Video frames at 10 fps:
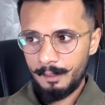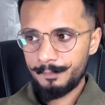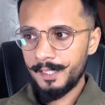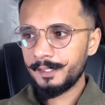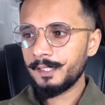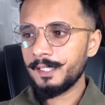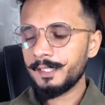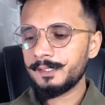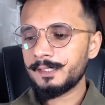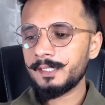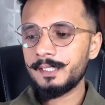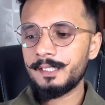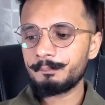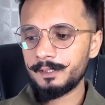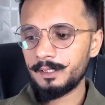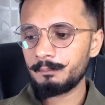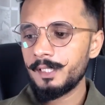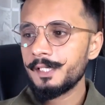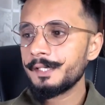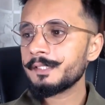अपडेट के लेके इसी की मतलब
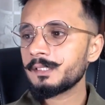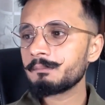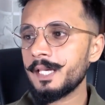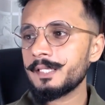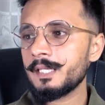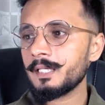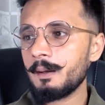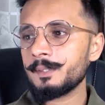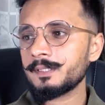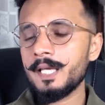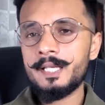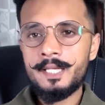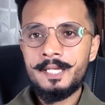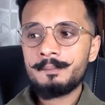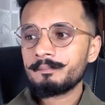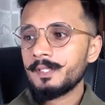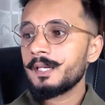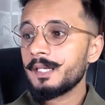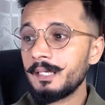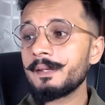इस महीने काफ़ी सारे
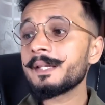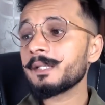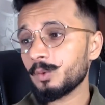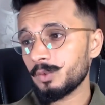इवेंट